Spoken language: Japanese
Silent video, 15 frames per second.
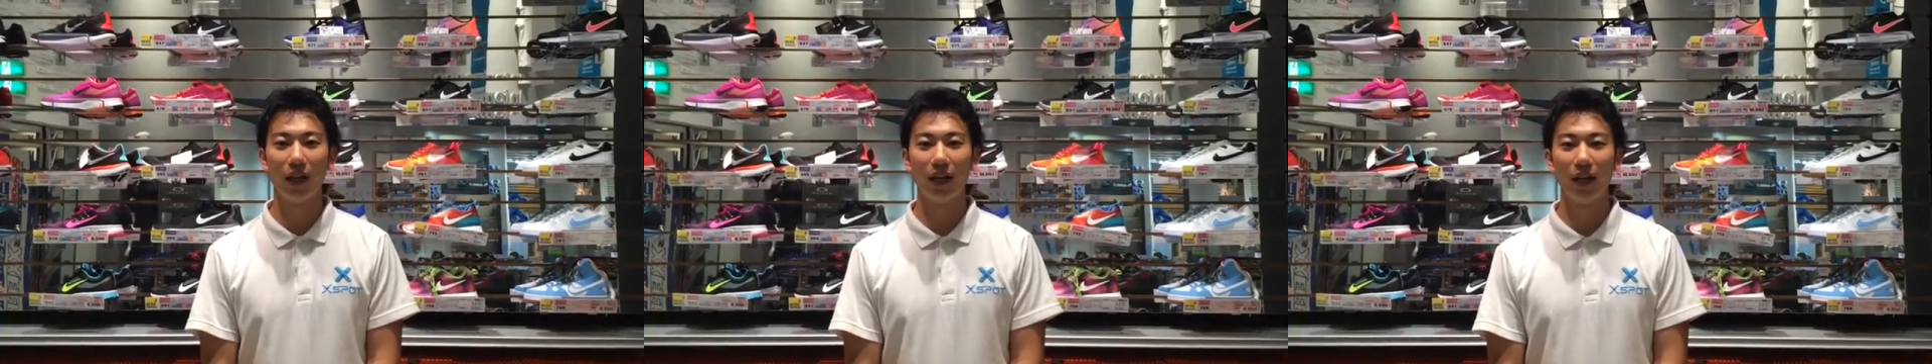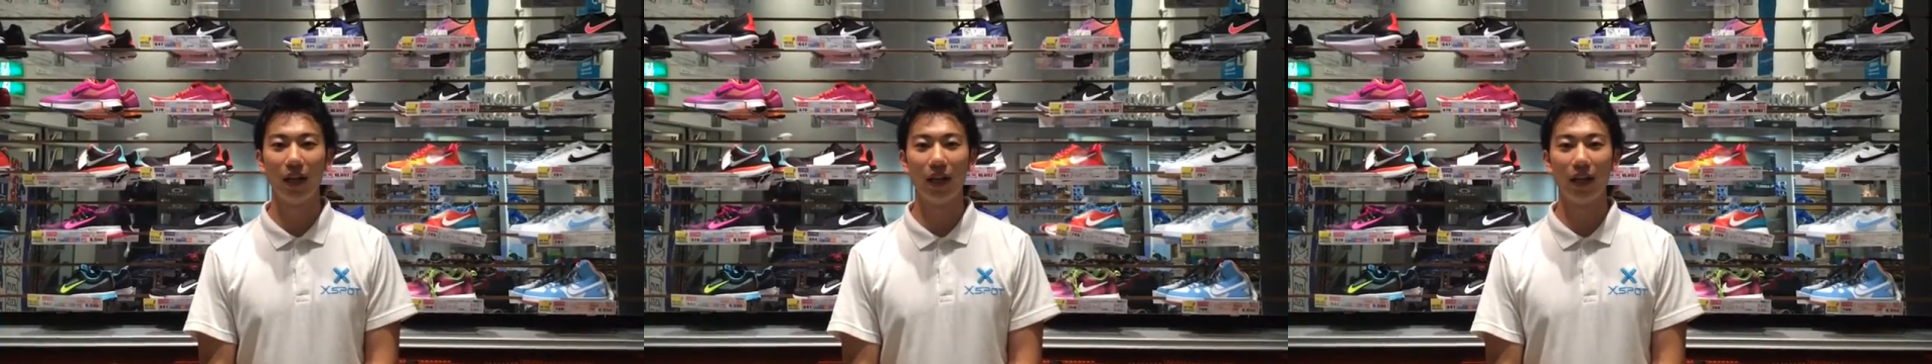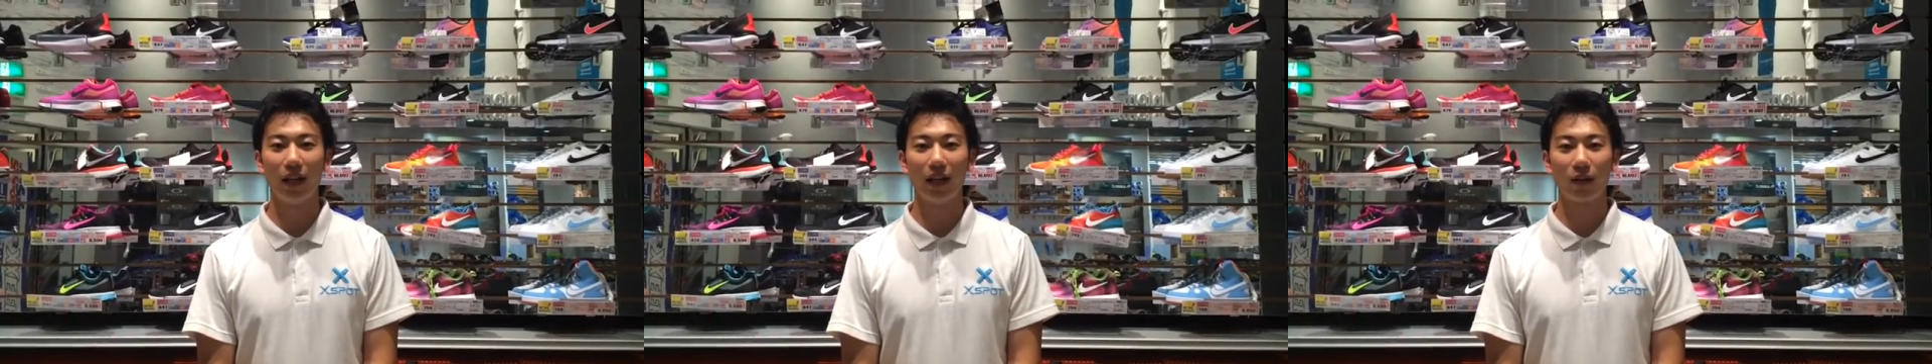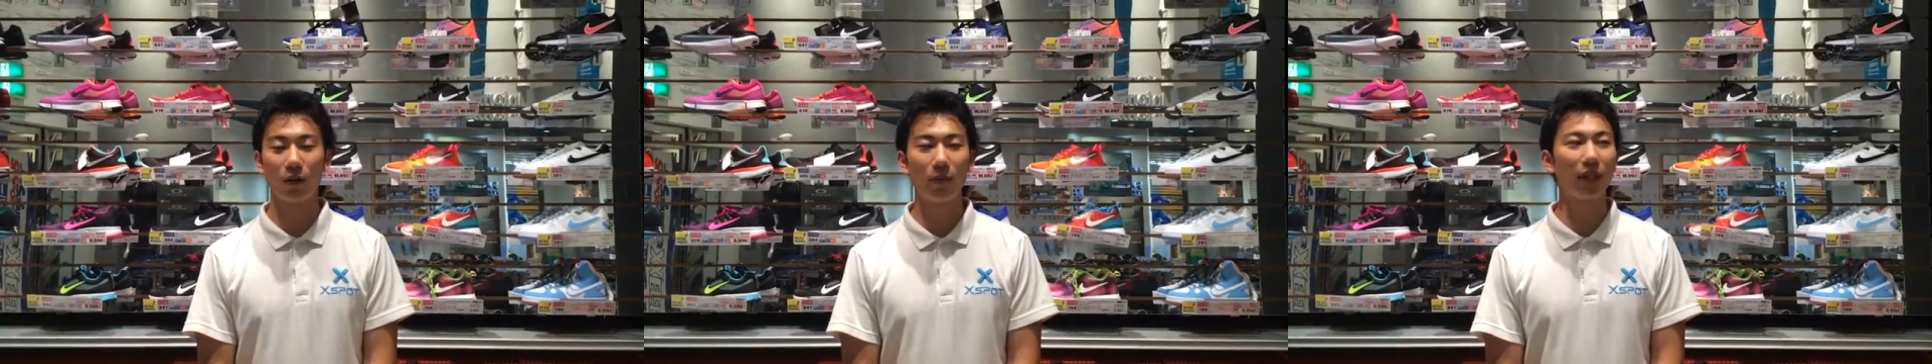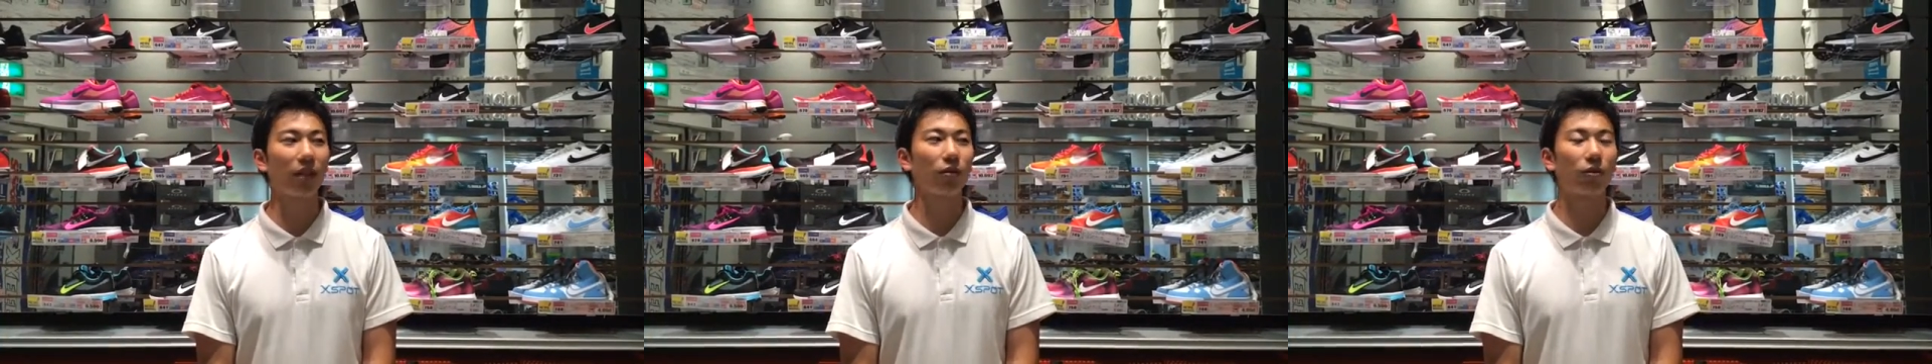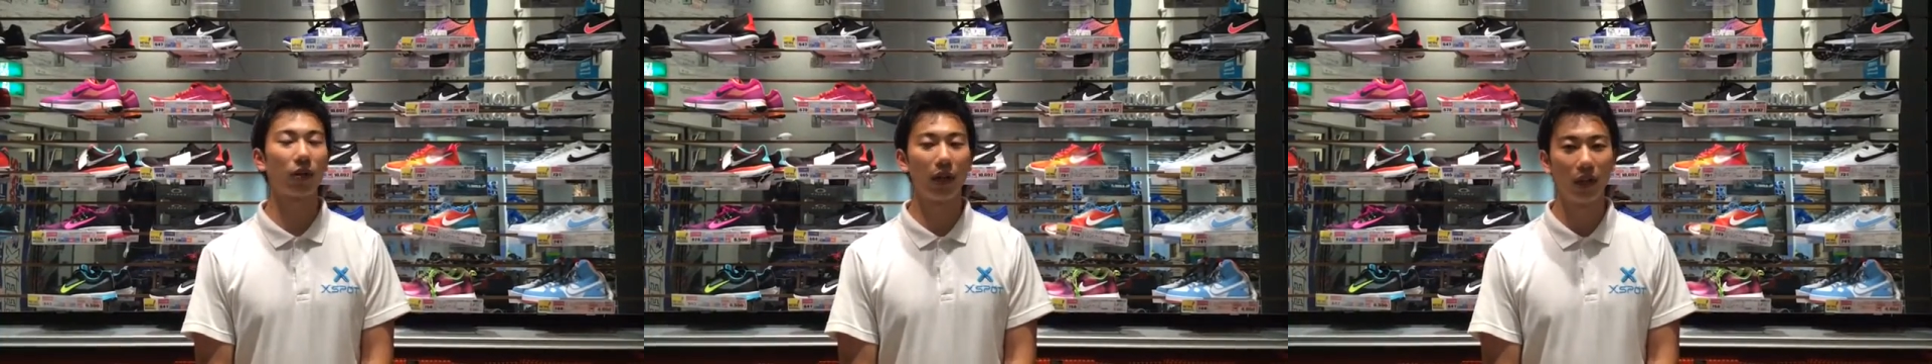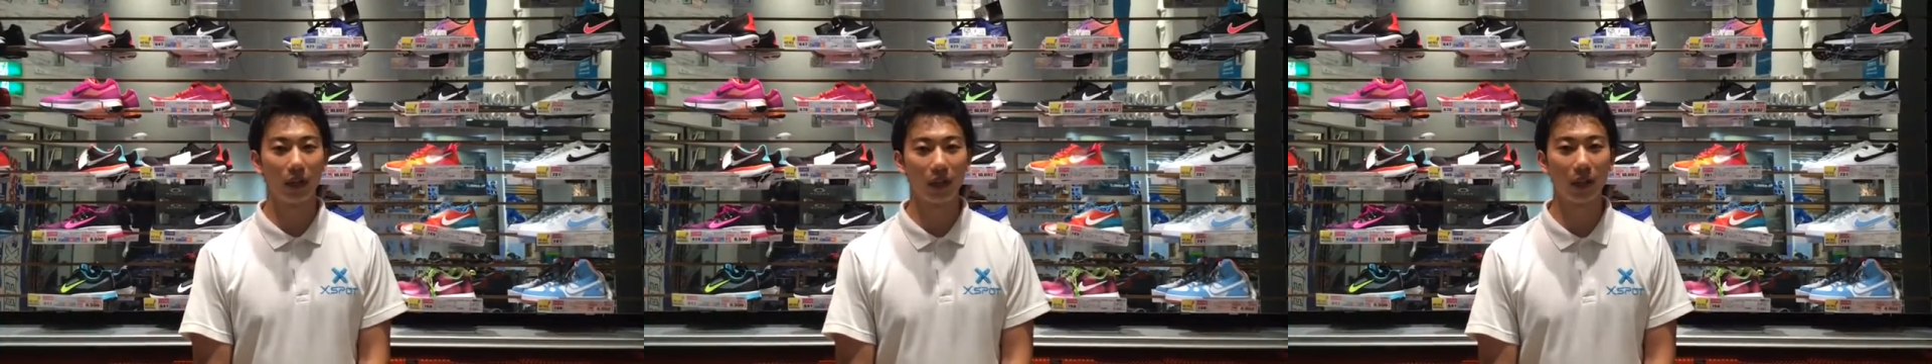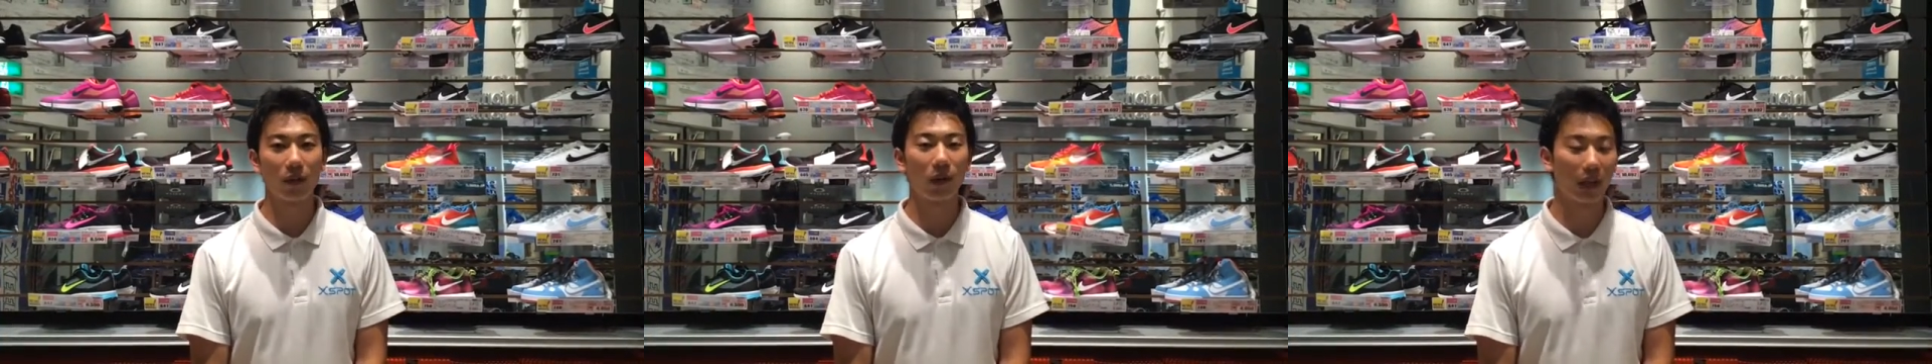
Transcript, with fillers: え困ったことが結